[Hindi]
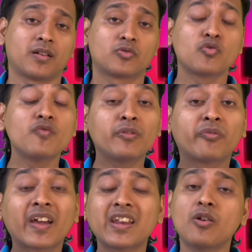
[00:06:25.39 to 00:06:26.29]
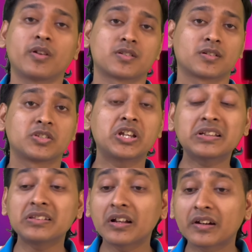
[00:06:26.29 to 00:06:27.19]
टू बी वेरी ऑनेस्ट
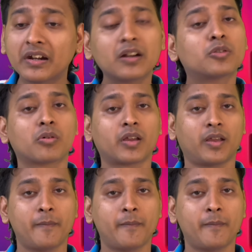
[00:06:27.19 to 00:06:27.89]
जितना क्रेडिट दोगे